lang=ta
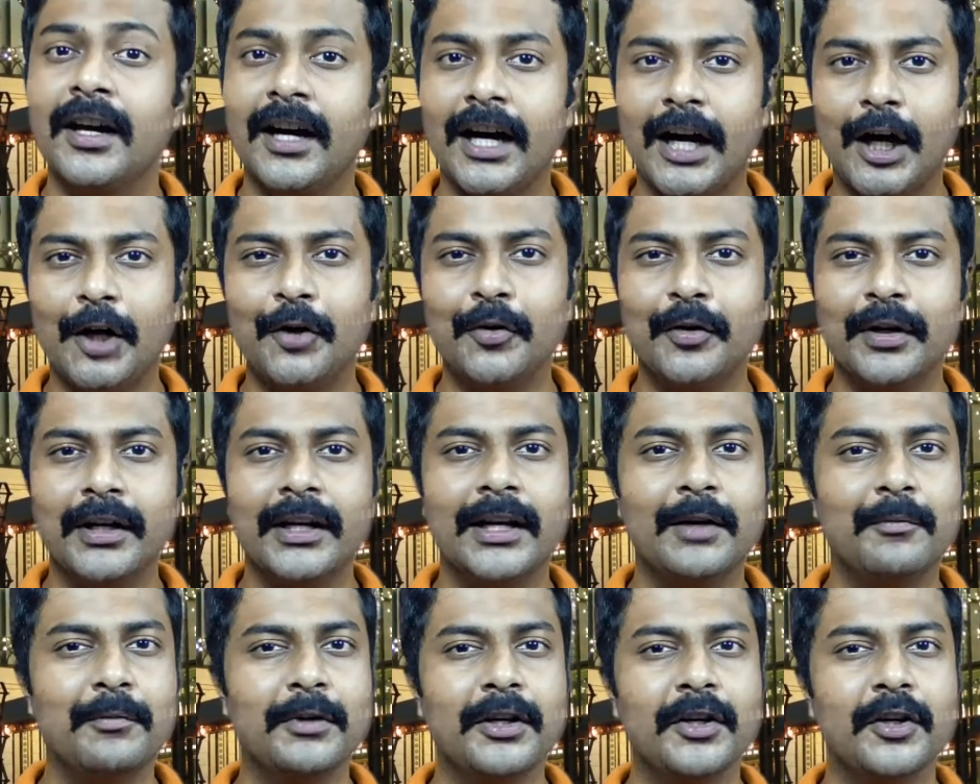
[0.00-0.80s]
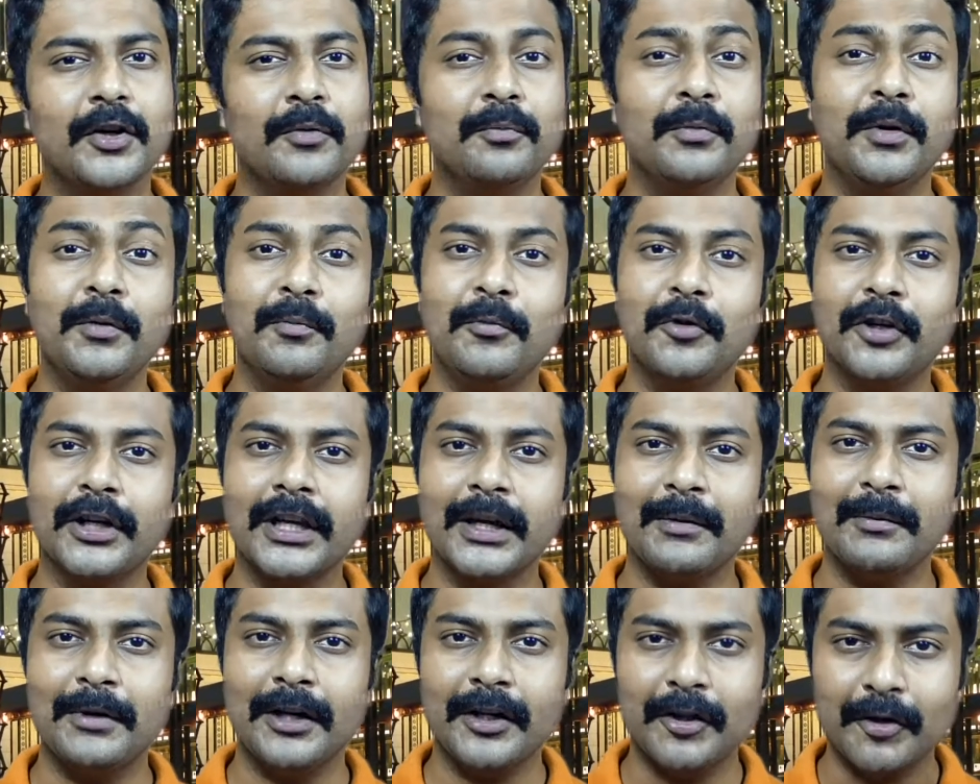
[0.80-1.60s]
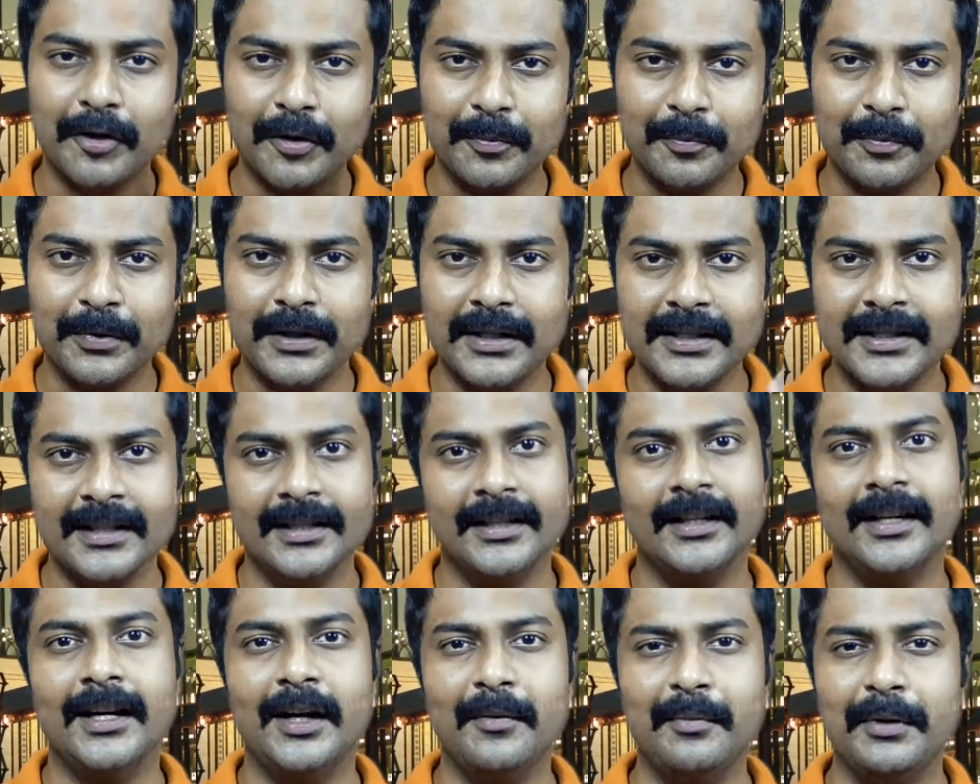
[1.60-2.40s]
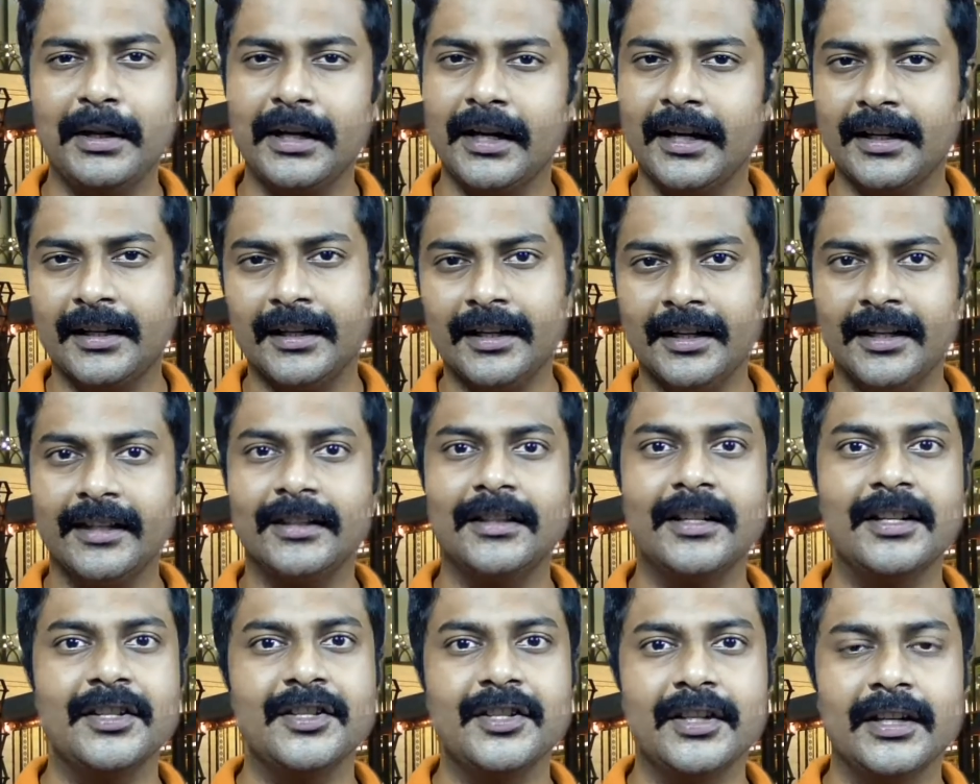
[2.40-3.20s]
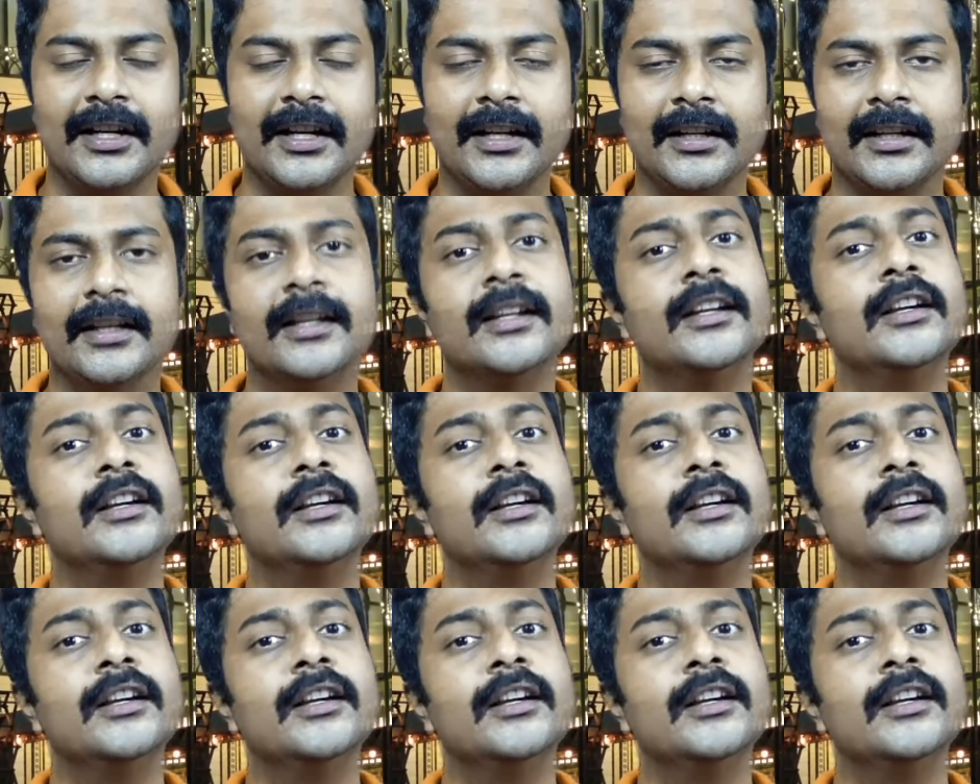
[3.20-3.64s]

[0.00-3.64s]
அவங்க நமக்கு ரொம்ப முக்கியமான ஒரு பர்சன் அப்படிங்கறத நீங்க தெரிஞ்சுக்கலாங்க